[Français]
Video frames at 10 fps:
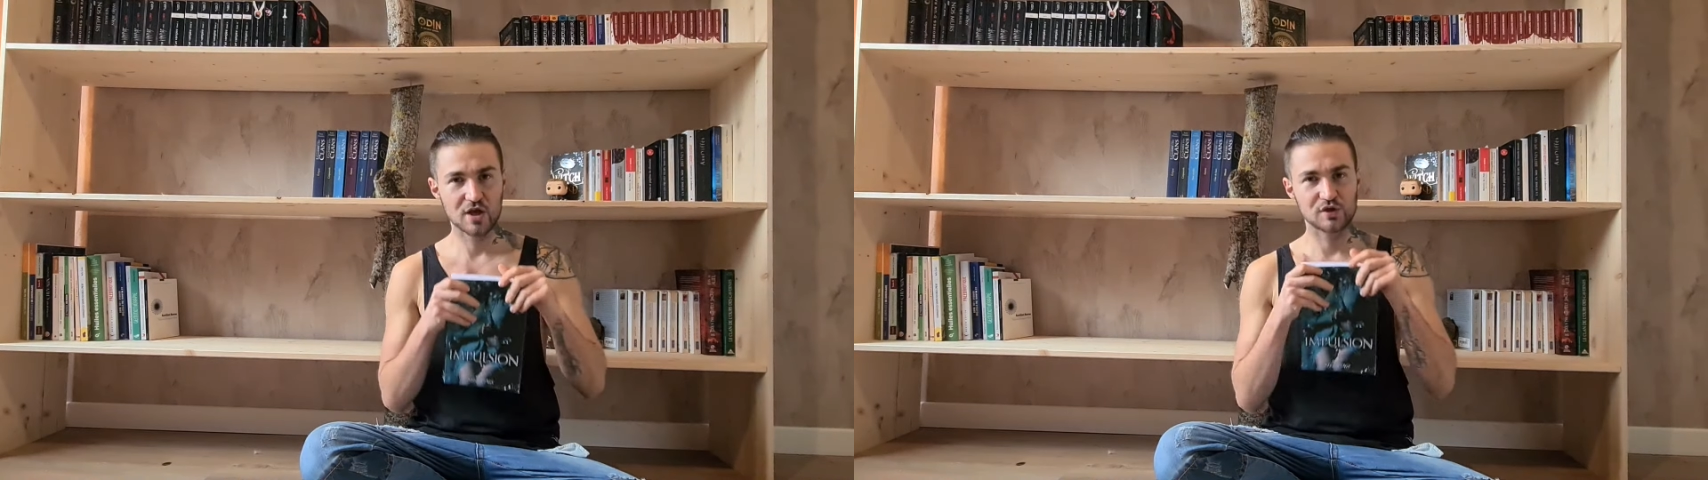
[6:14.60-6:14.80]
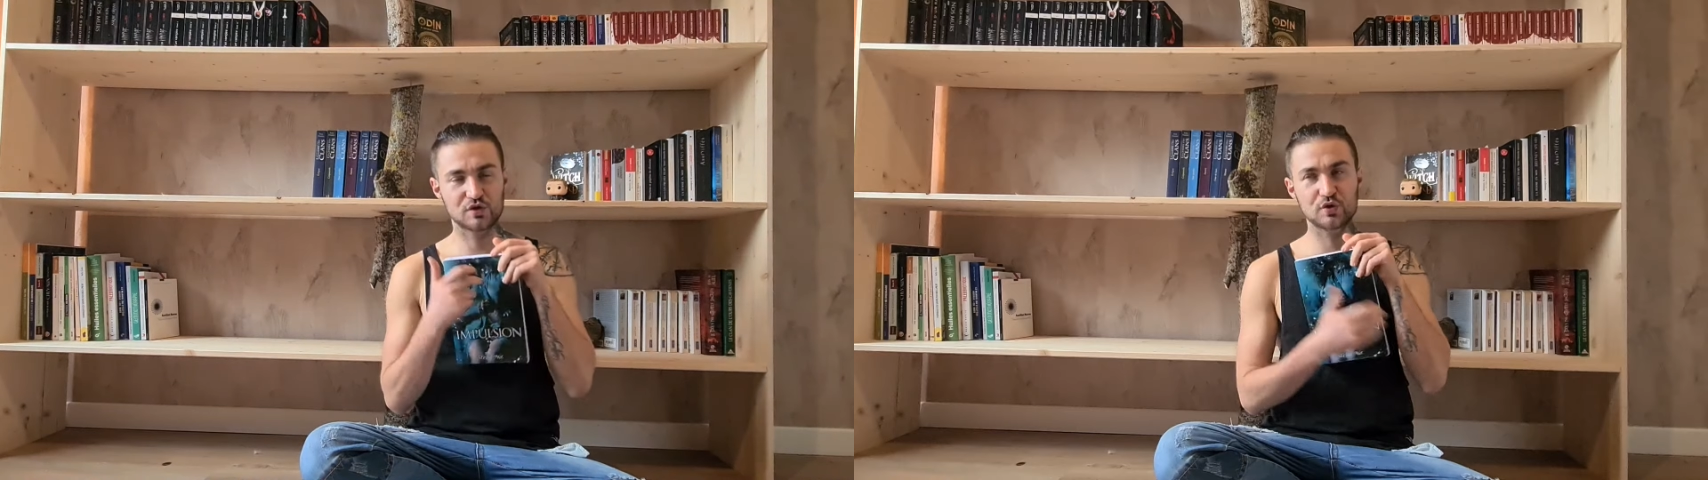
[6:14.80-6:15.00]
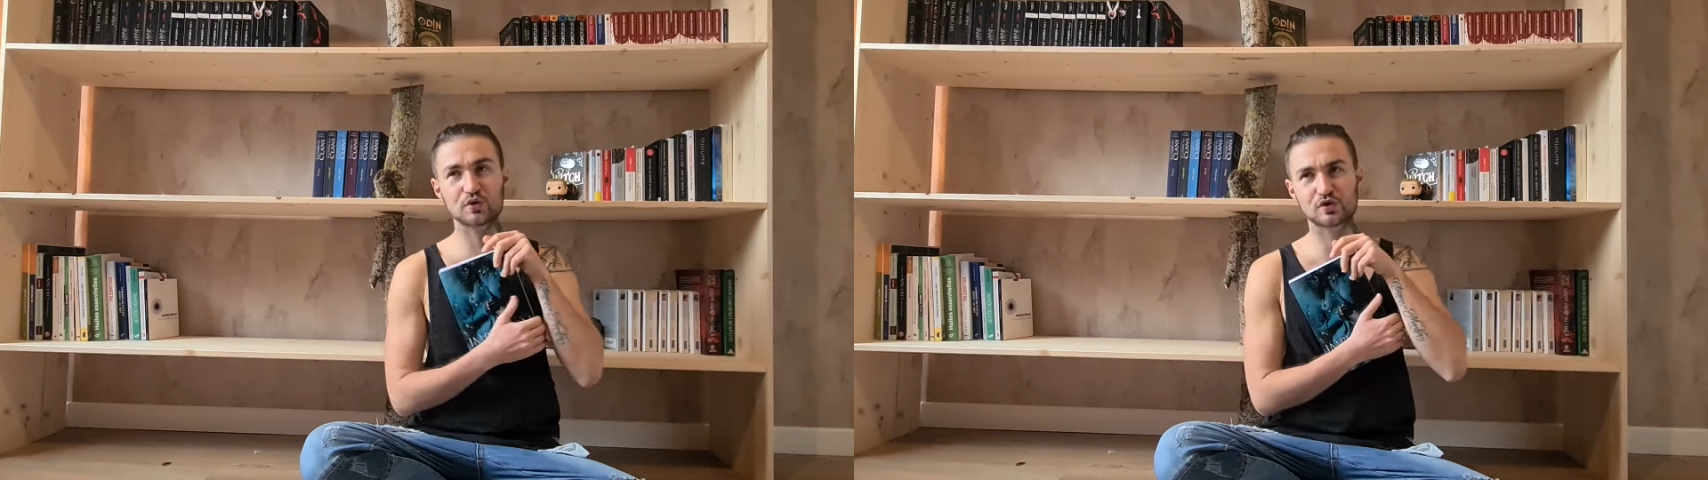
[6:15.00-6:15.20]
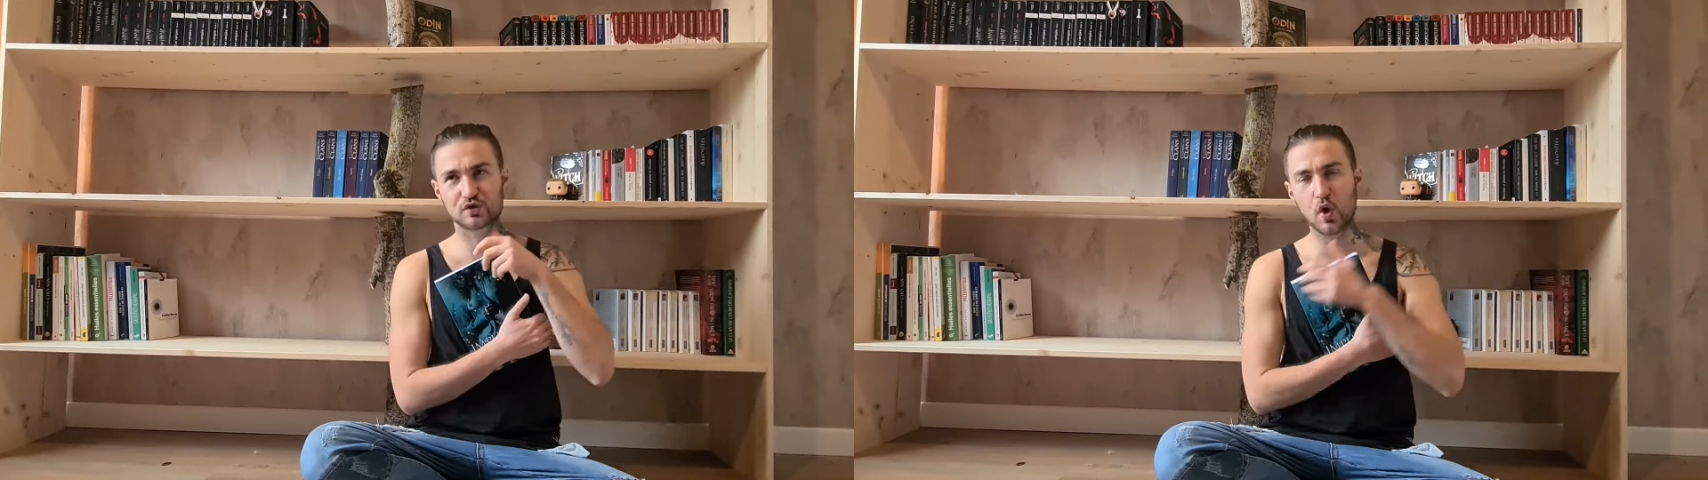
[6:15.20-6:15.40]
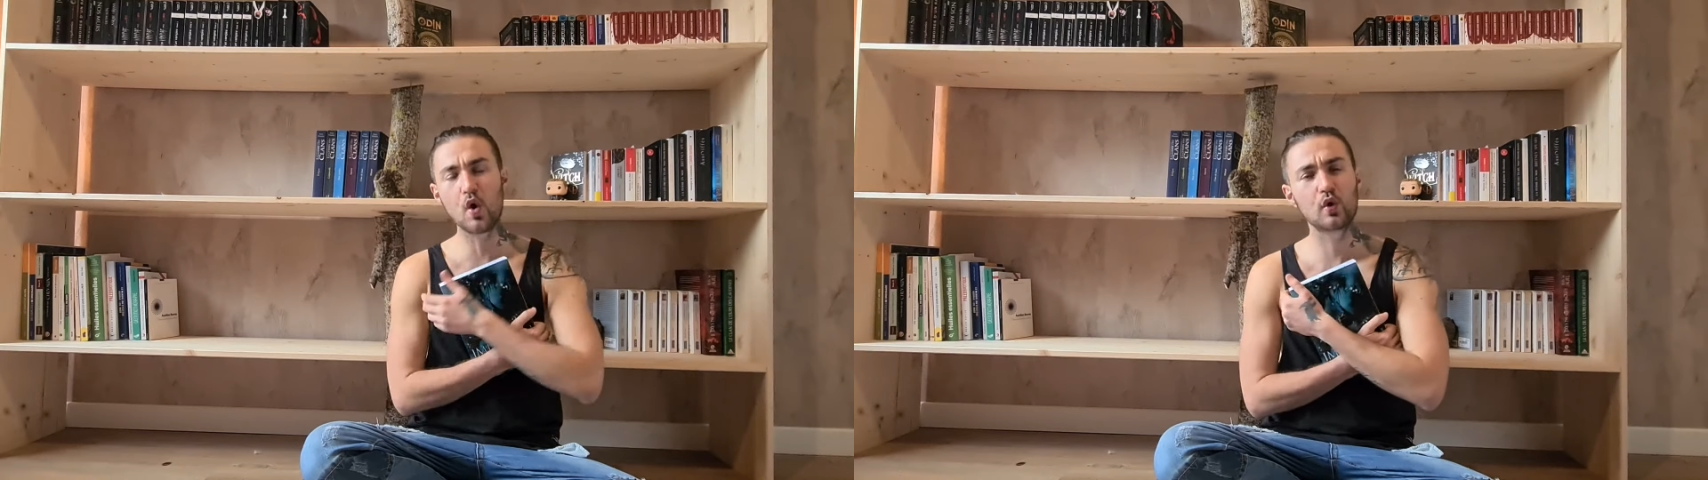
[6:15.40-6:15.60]
Sur
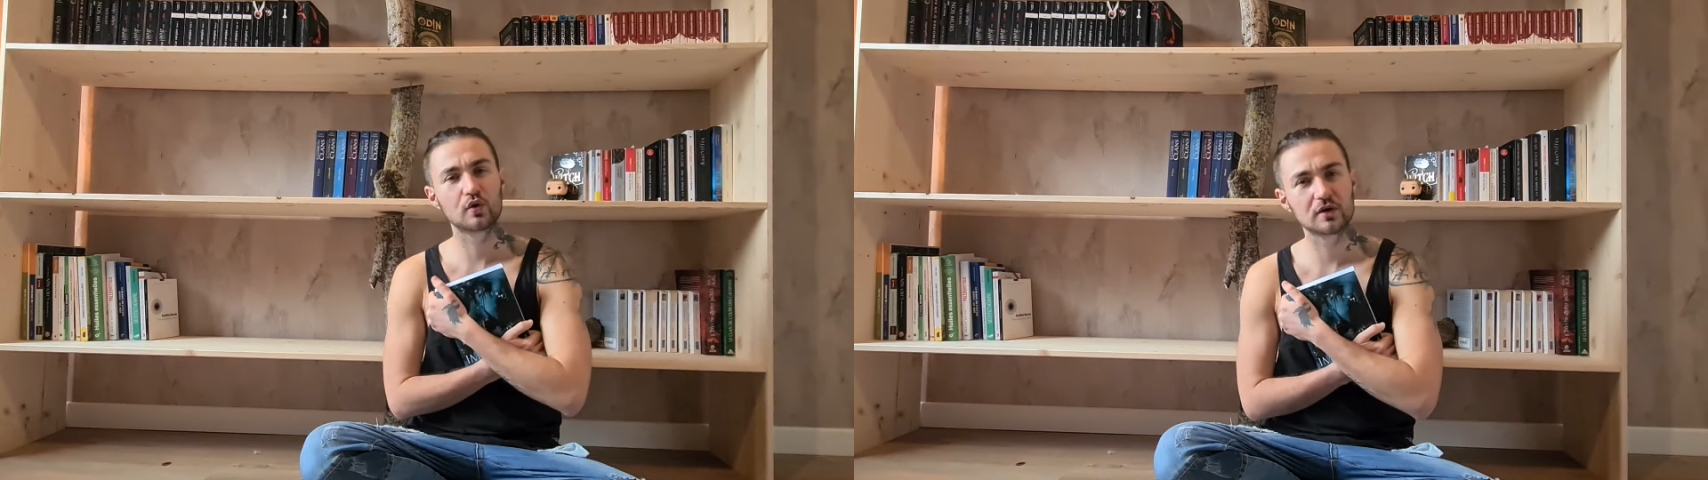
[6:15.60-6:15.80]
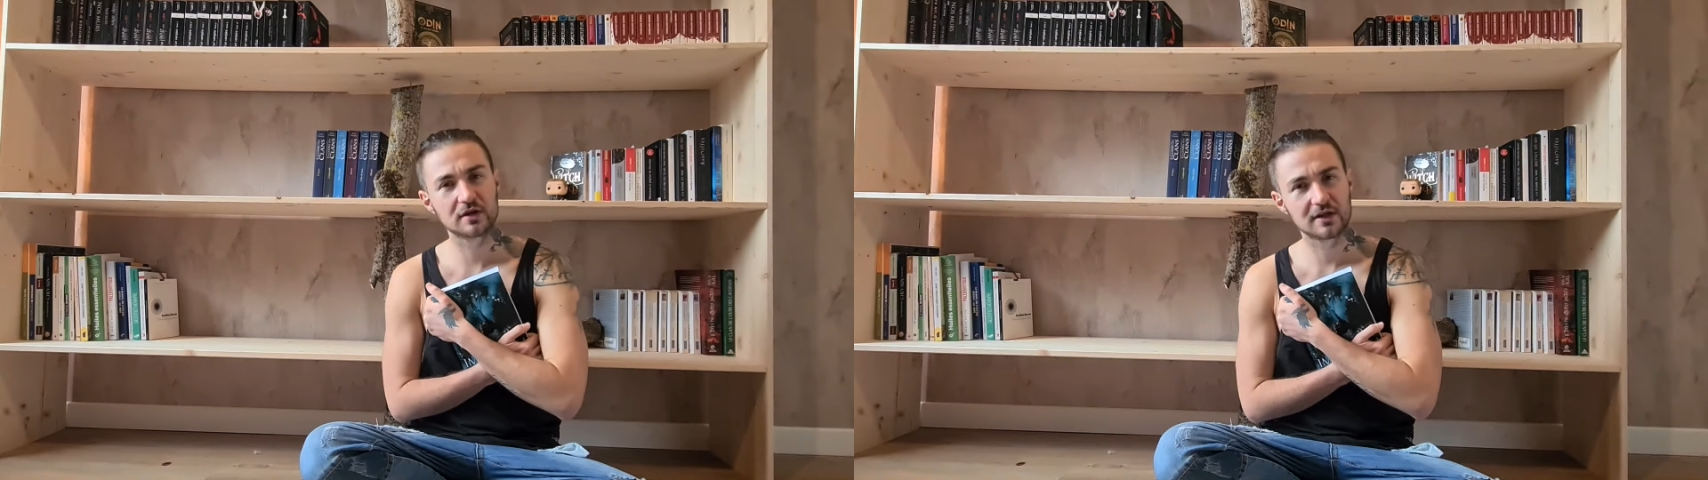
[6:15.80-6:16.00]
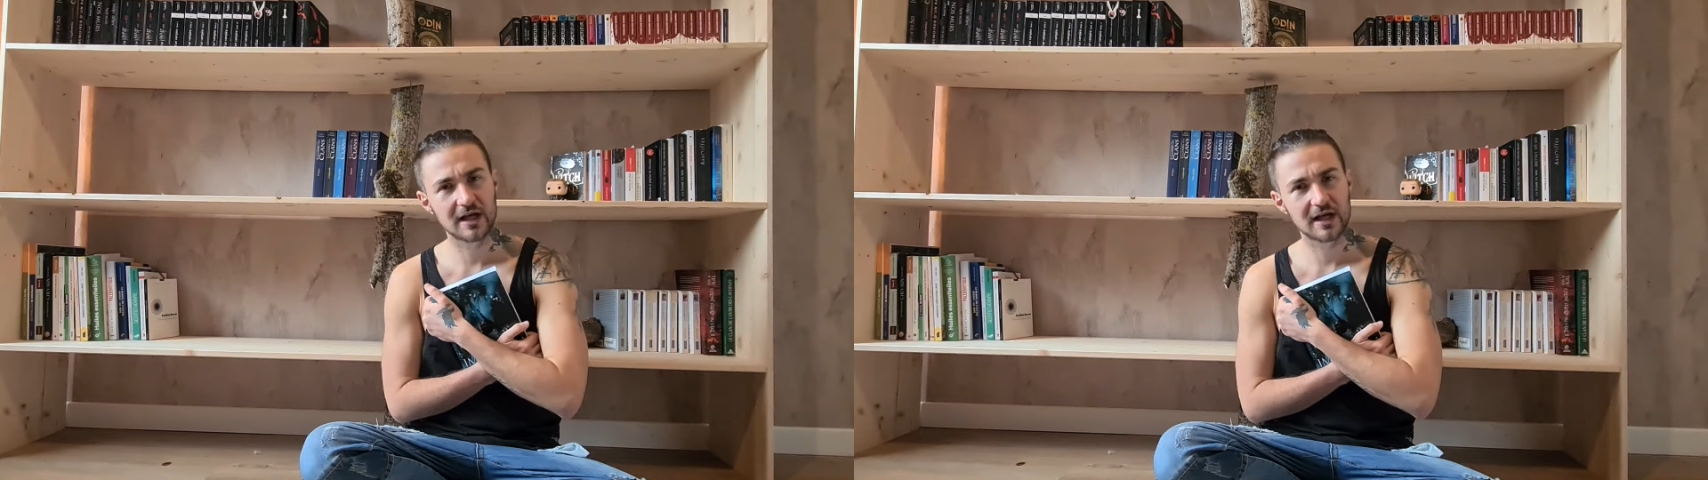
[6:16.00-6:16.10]
ce,